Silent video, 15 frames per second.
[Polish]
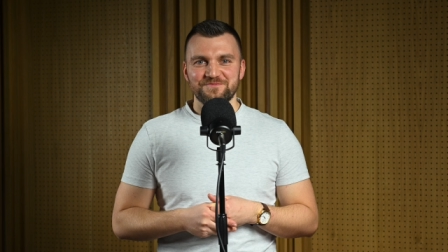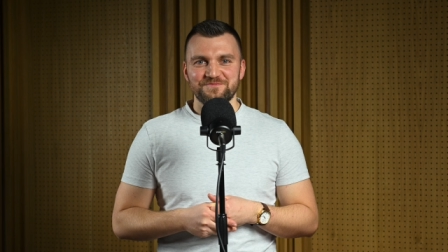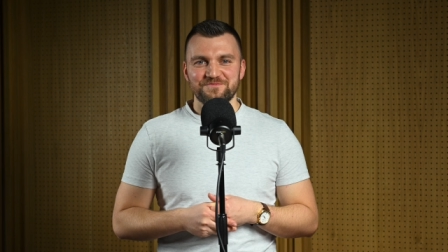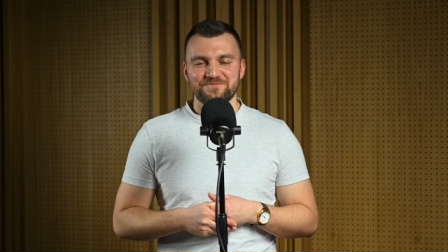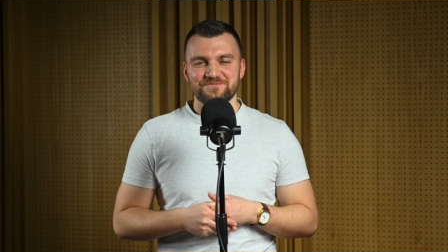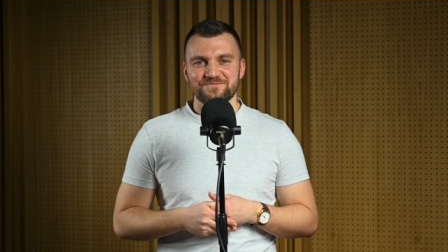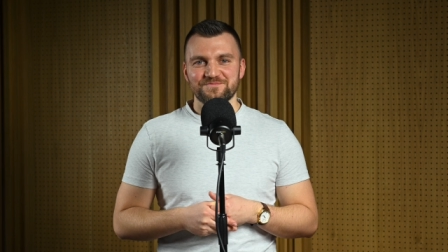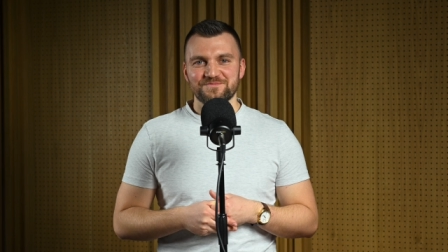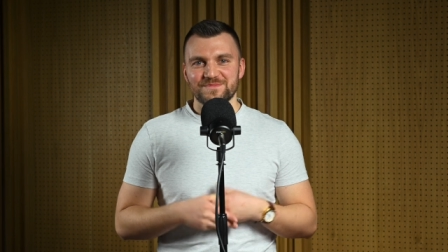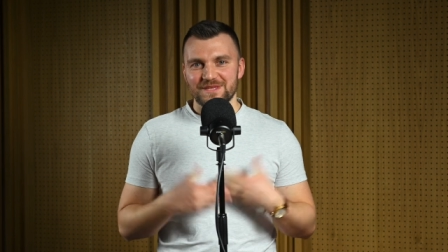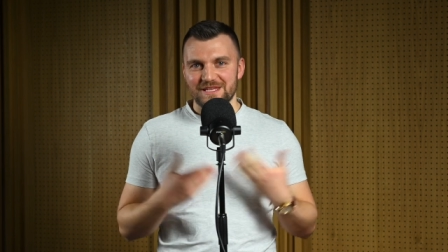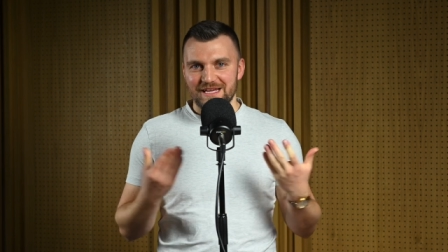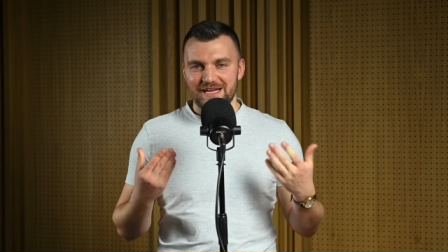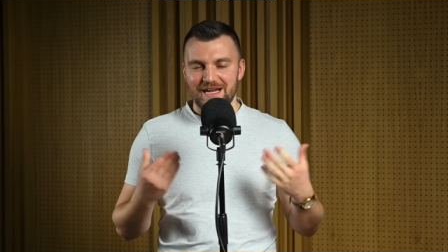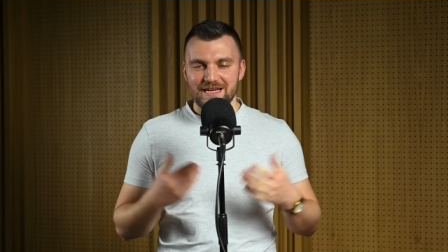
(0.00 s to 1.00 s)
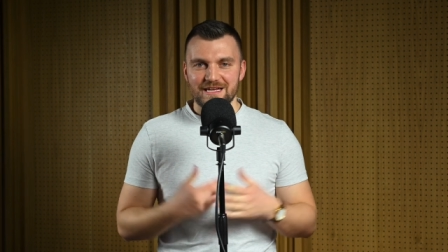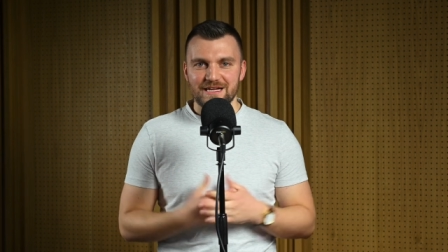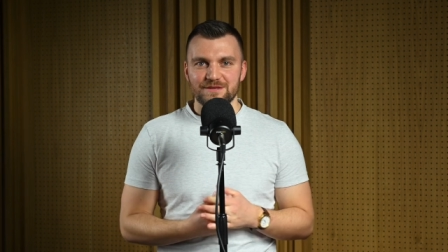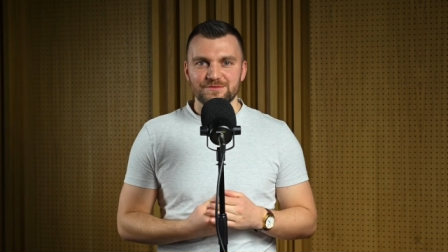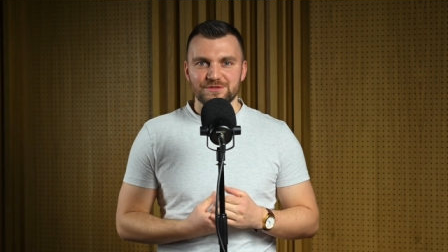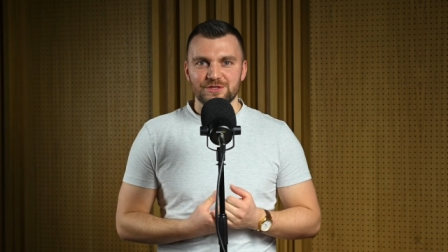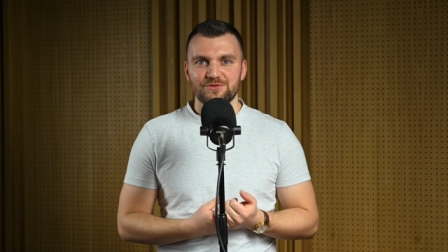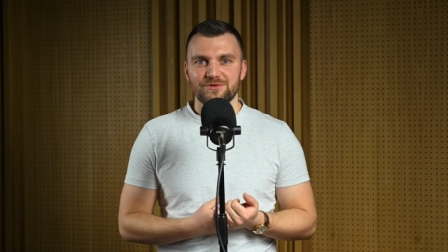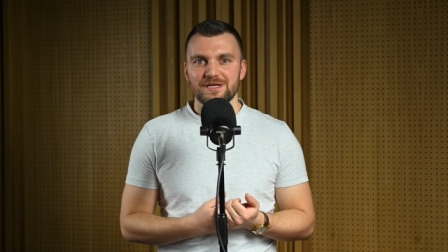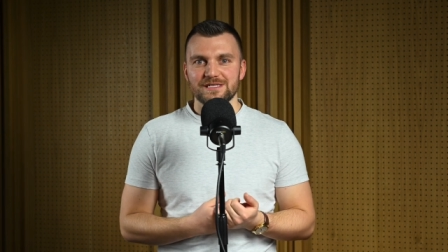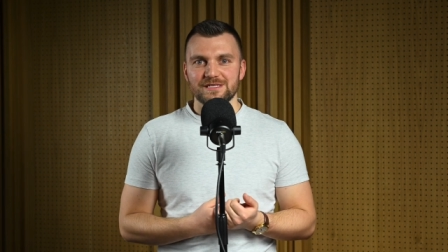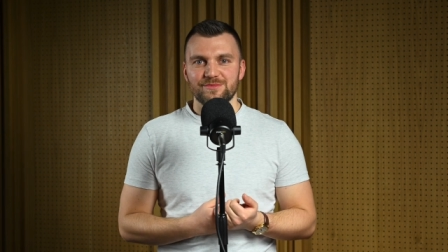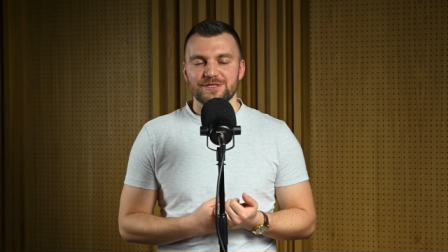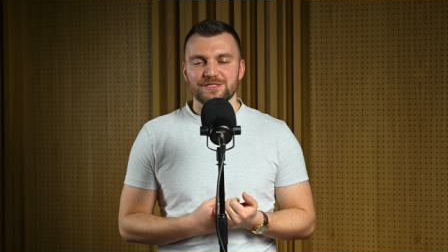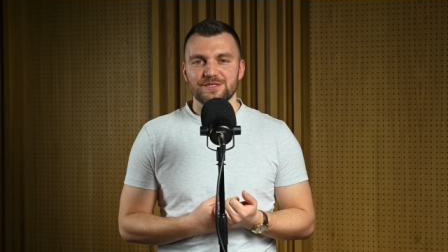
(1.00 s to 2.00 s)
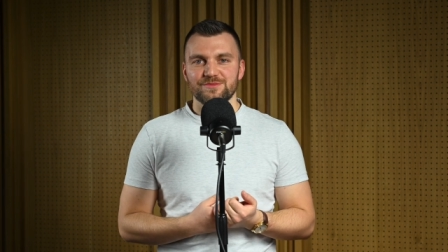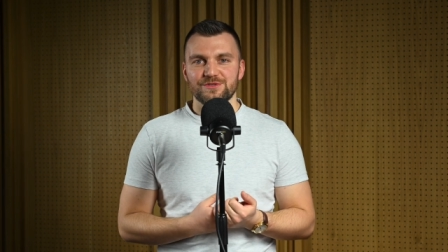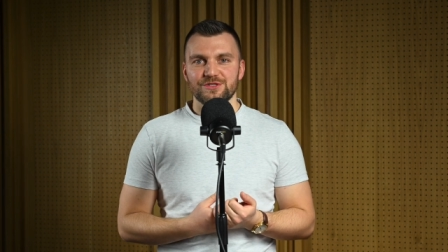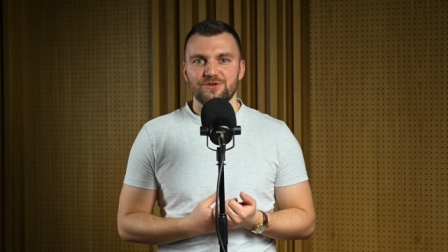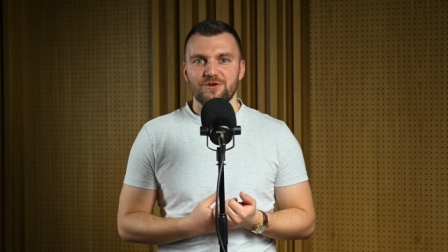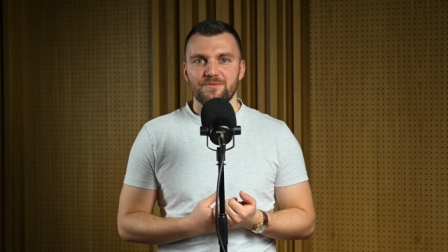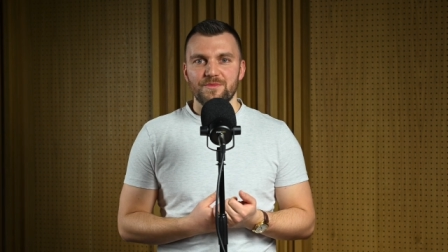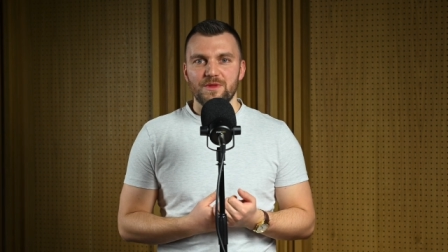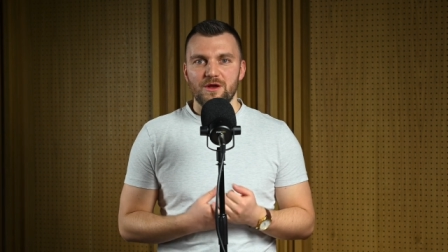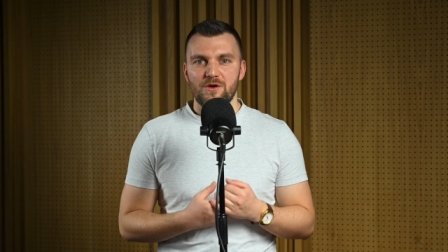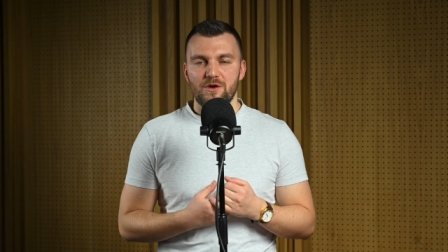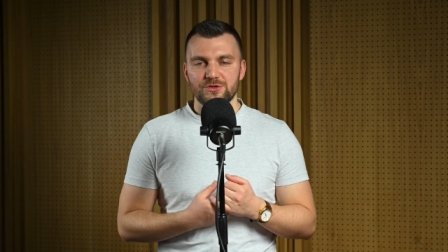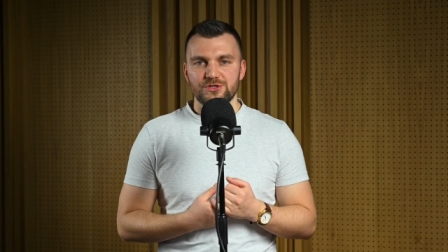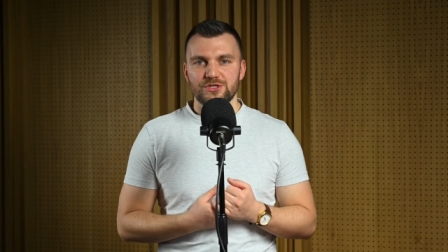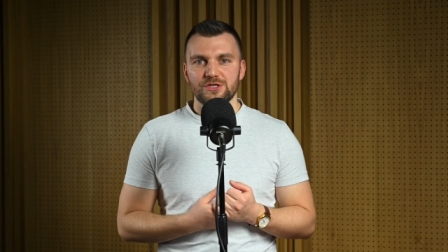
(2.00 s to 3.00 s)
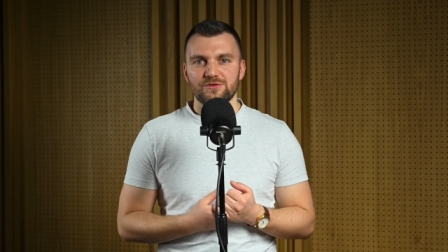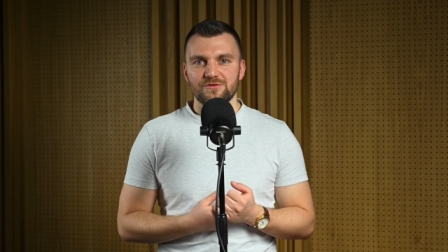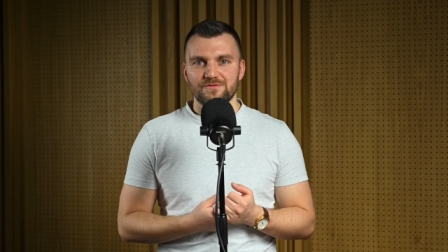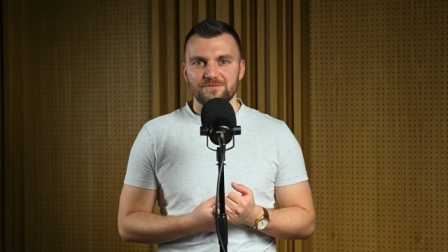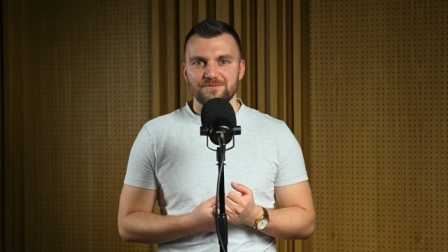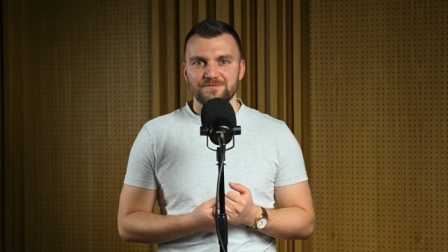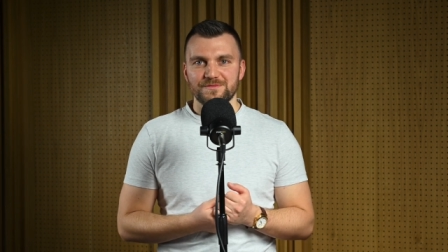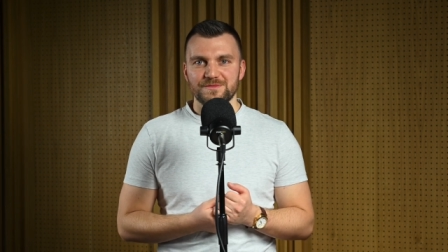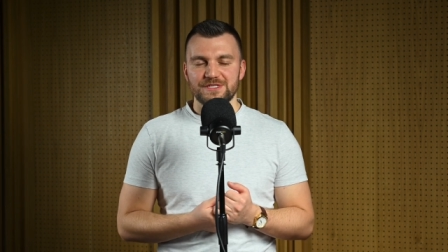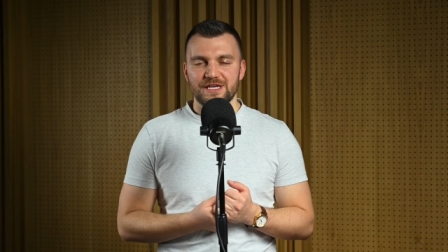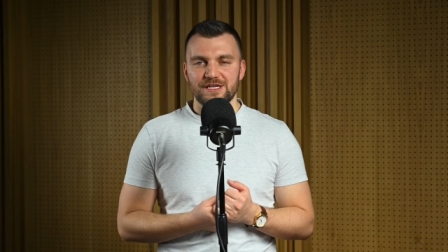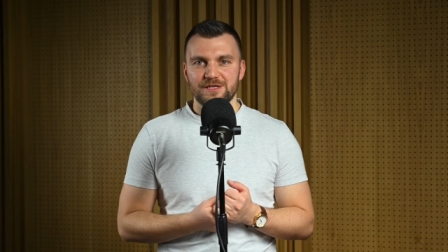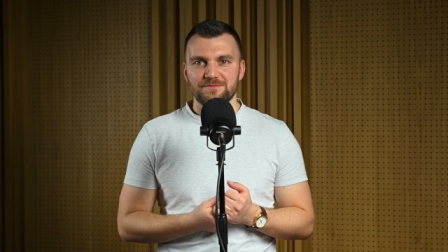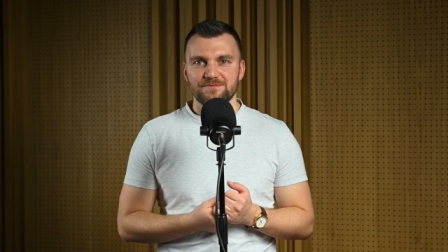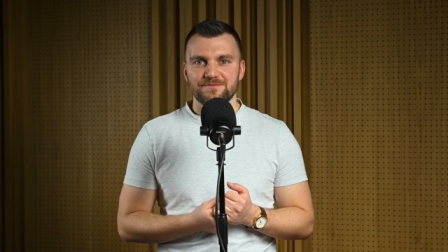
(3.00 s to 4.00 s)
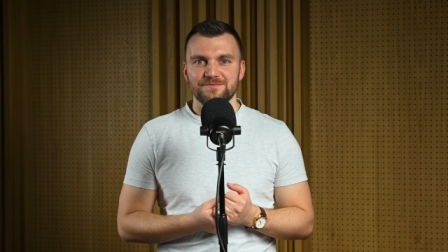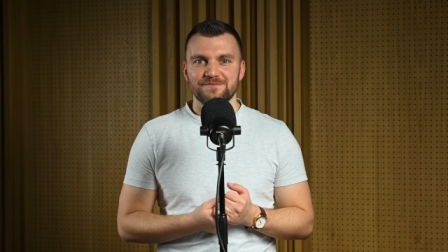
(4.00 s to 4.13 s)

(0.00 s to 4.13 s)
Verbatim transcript: Mm, a ja dziękuję i zapraszam Cię do odcinków. Dzięki.